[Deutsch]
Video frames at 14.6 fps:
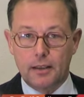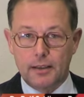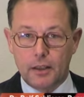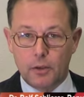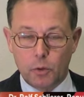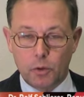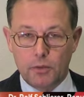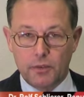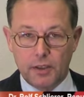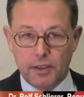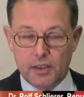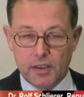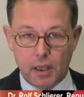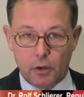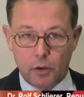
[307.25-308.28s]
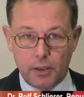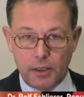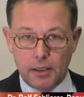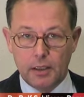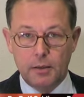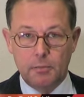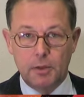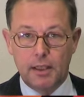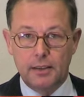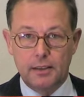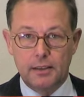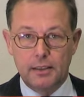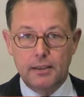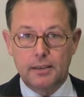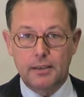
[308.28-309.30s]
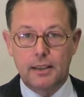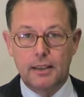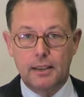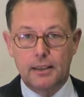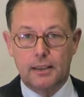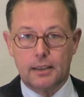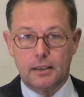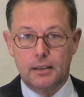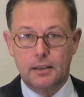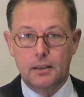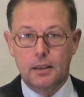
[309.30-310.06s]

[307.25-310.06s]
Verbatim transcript: den Grünen wird es auch hier im Lande nicht gelingen,